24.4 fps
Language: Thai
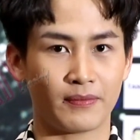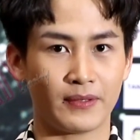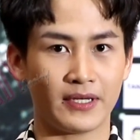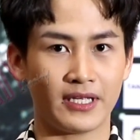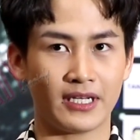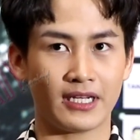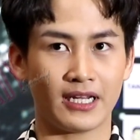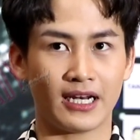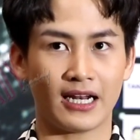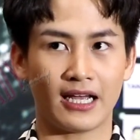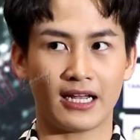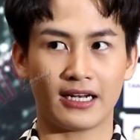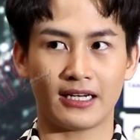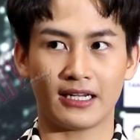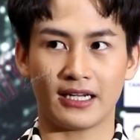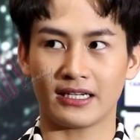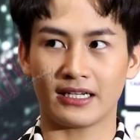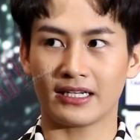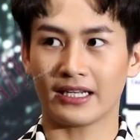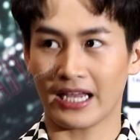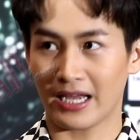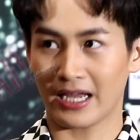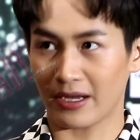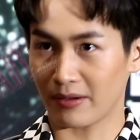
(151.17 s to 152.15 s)
พี่นาราแดน
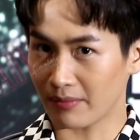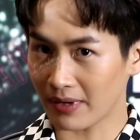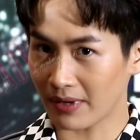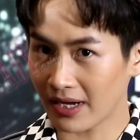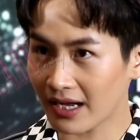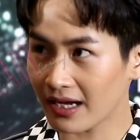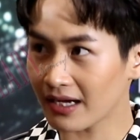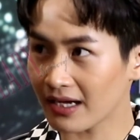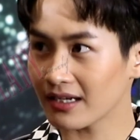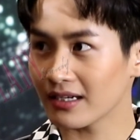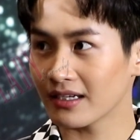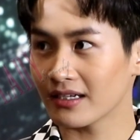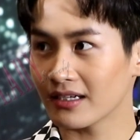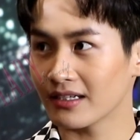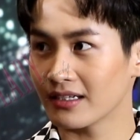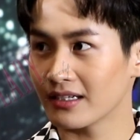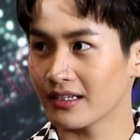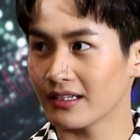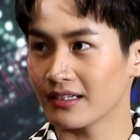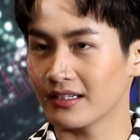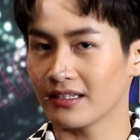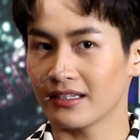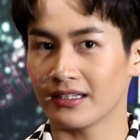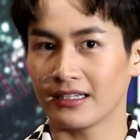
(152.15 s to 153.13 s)
เก่งมาก
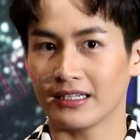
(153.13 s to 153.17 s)
ค่ะ